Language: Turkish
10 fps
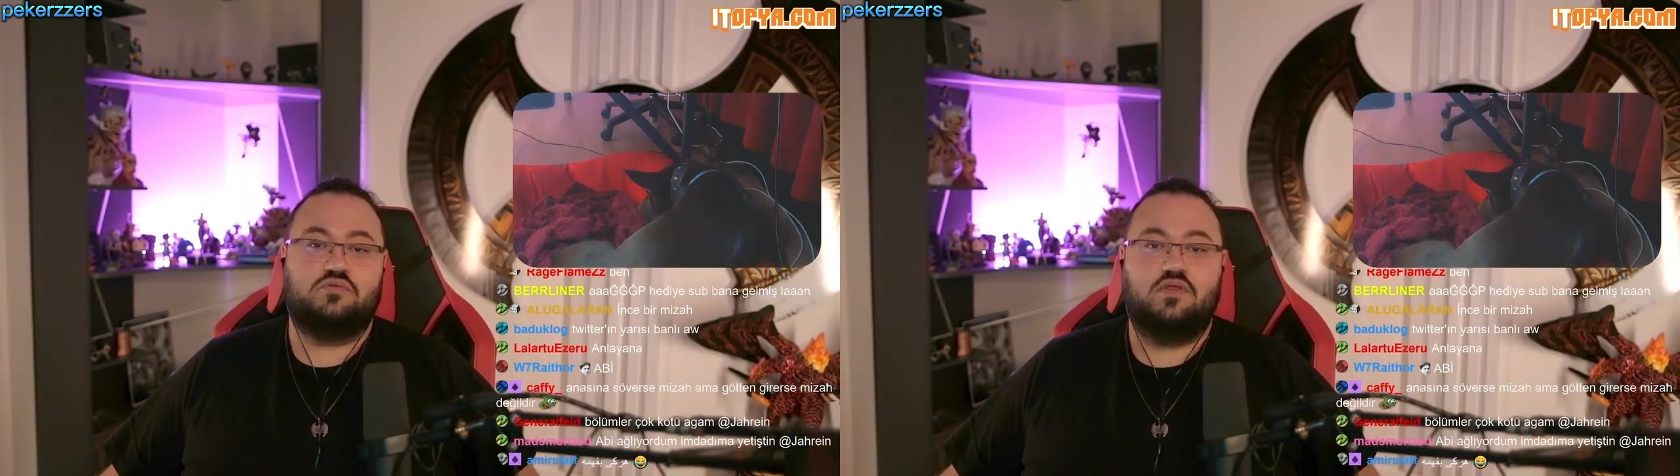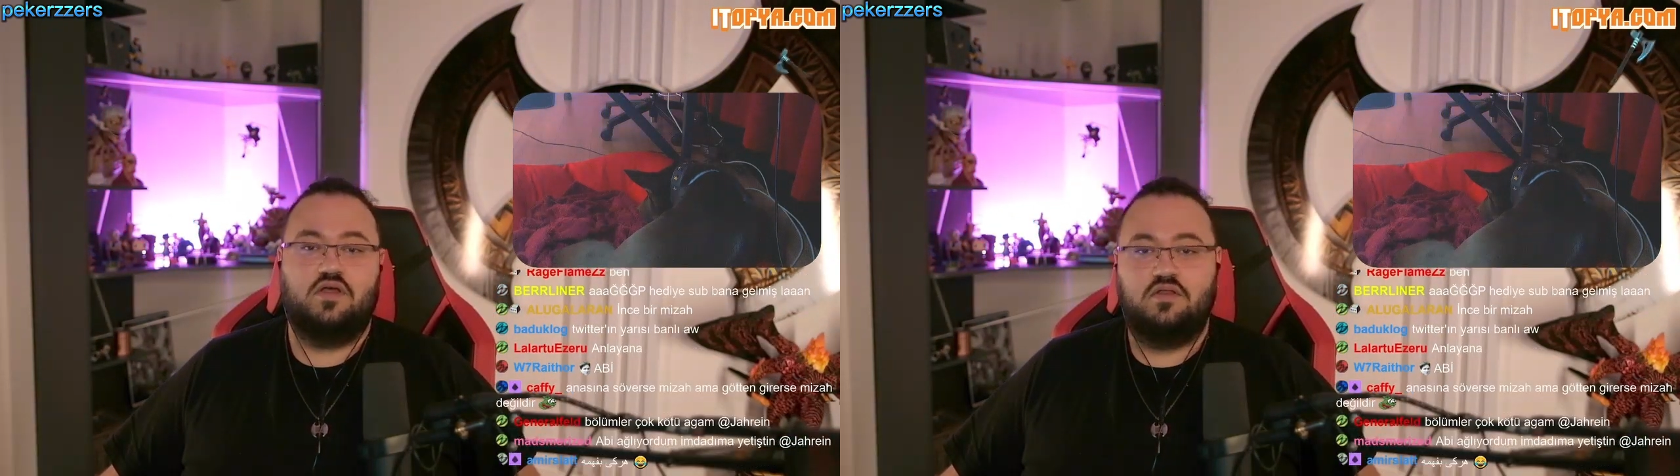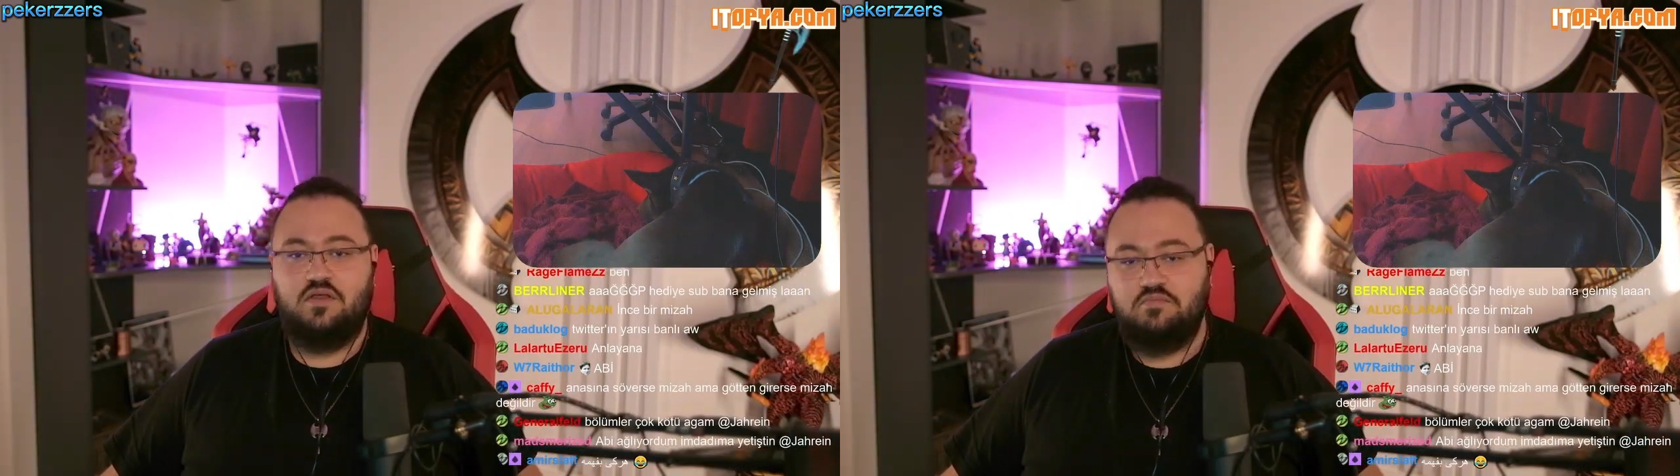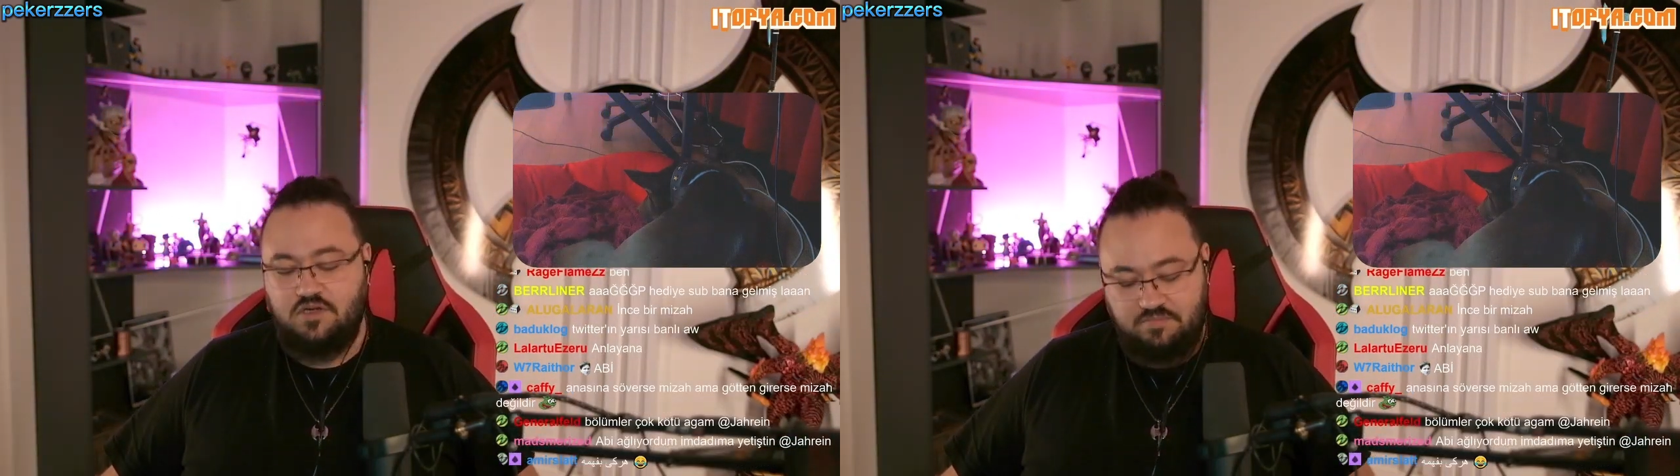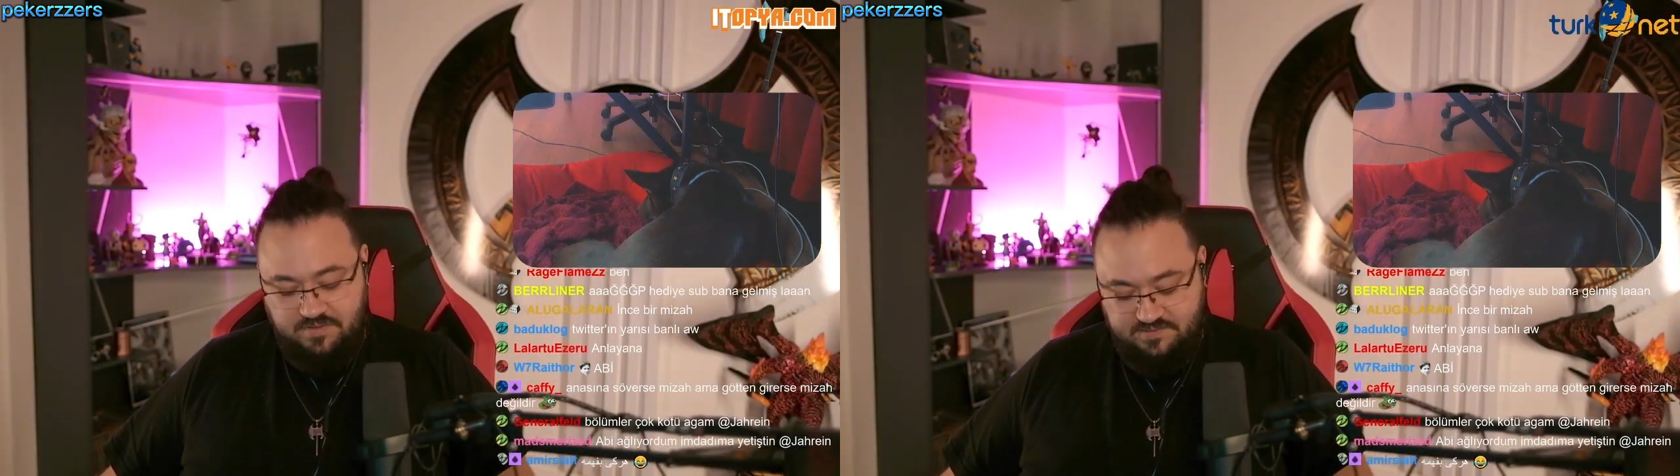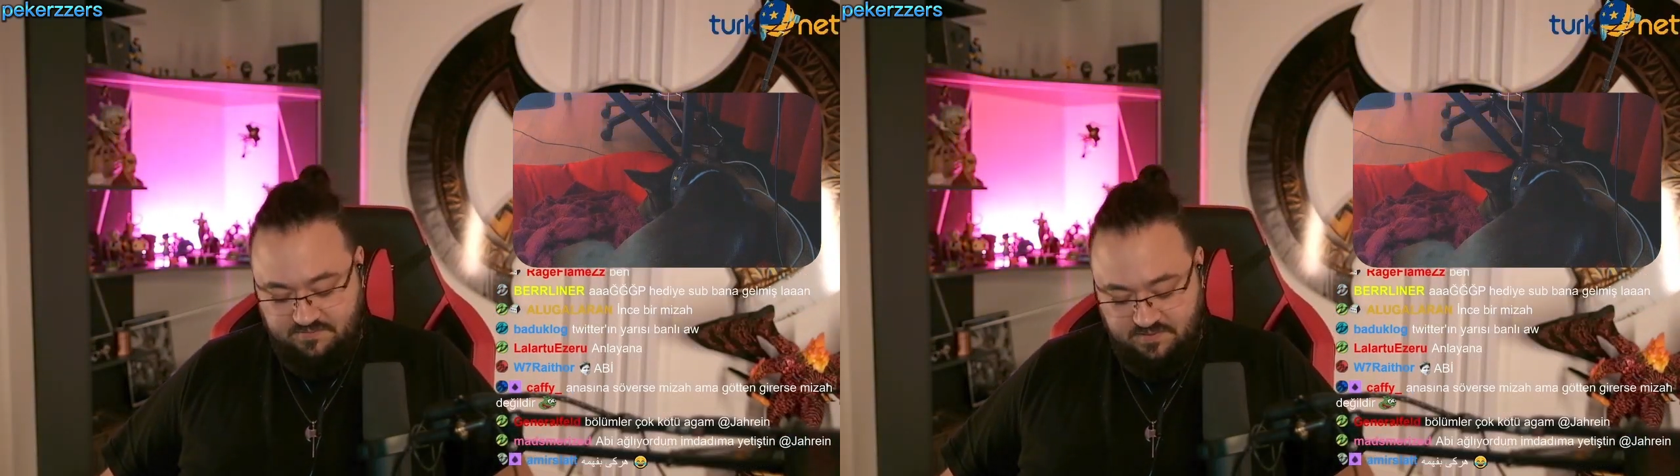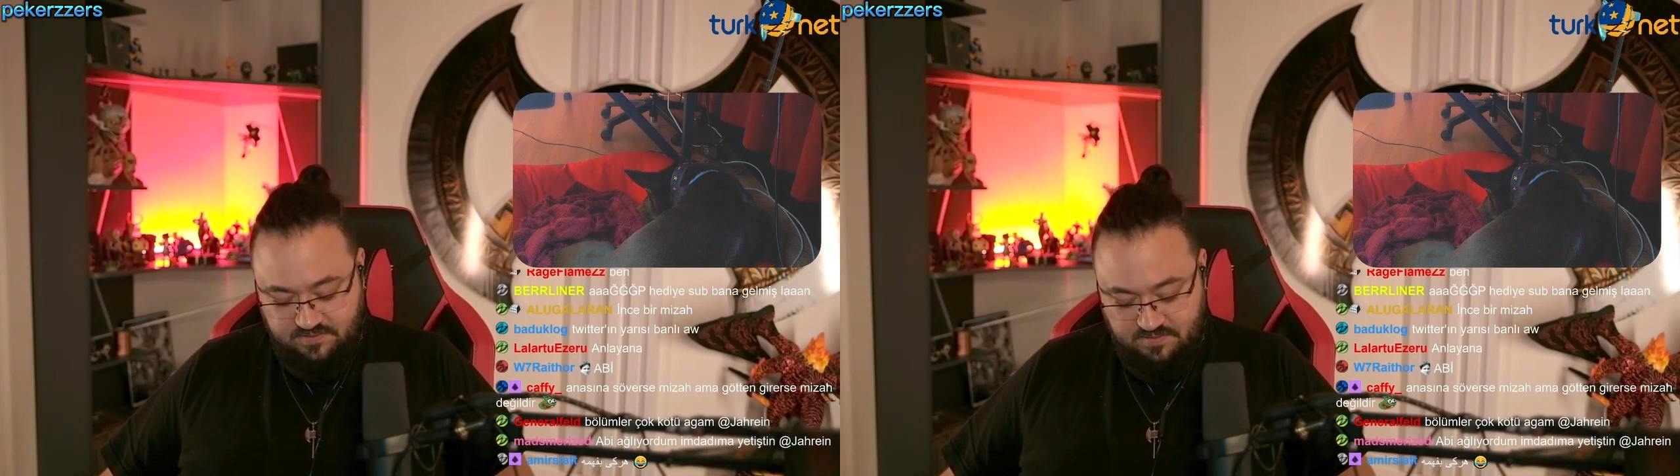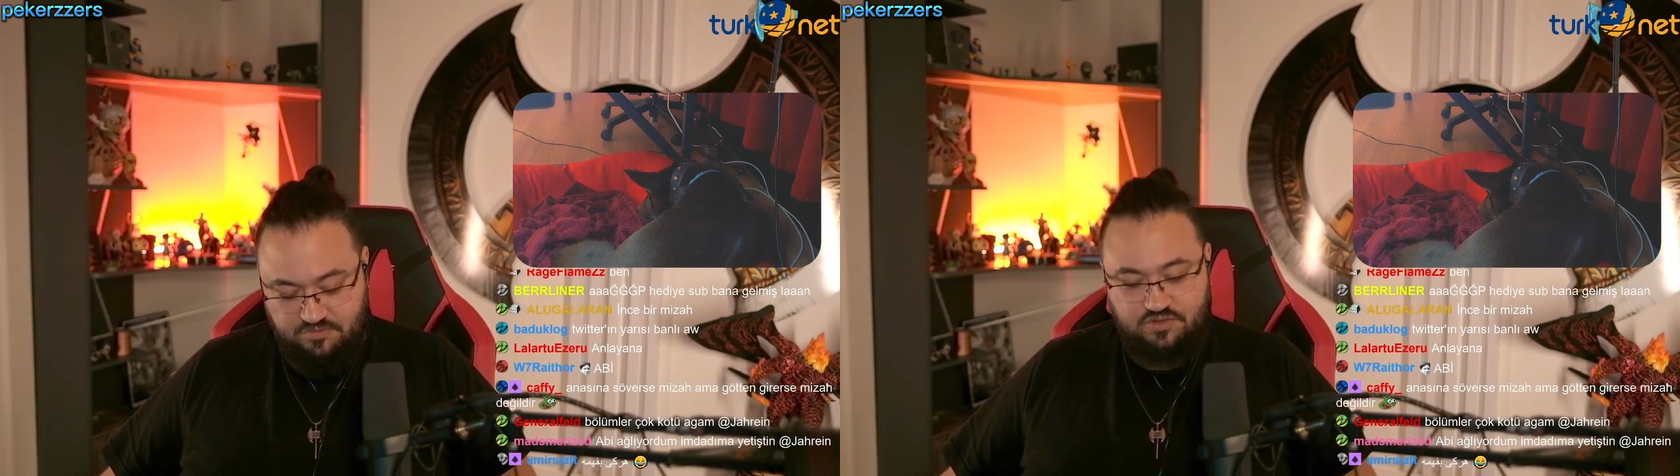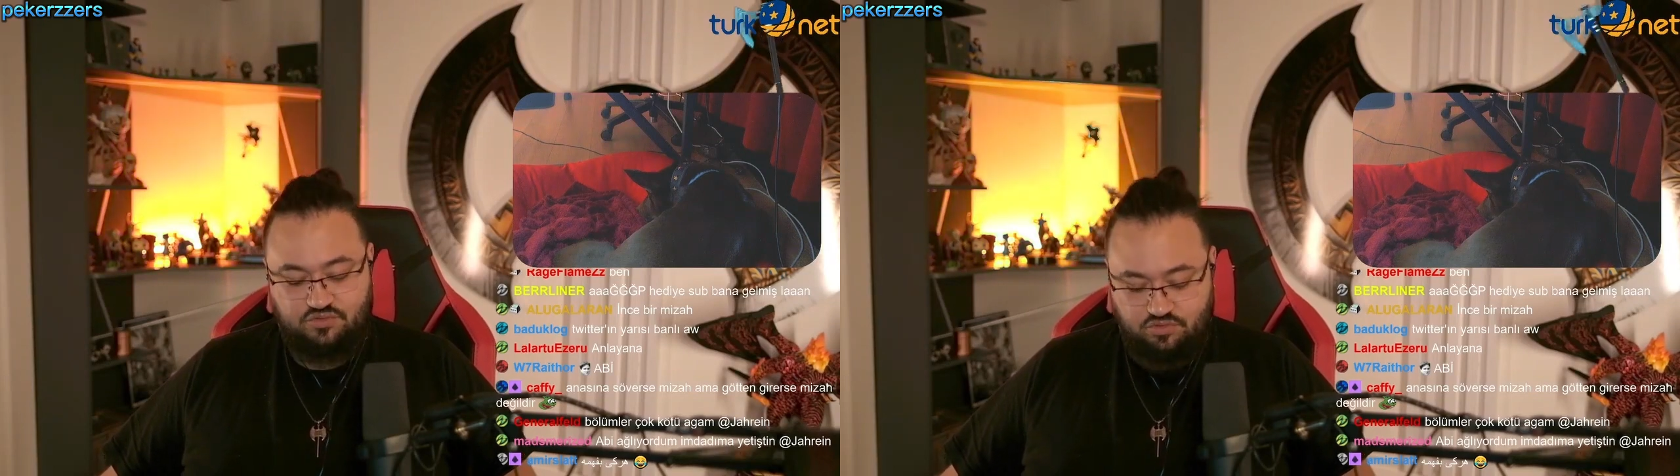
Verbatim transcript: Ya adam bana pezevenk demiş,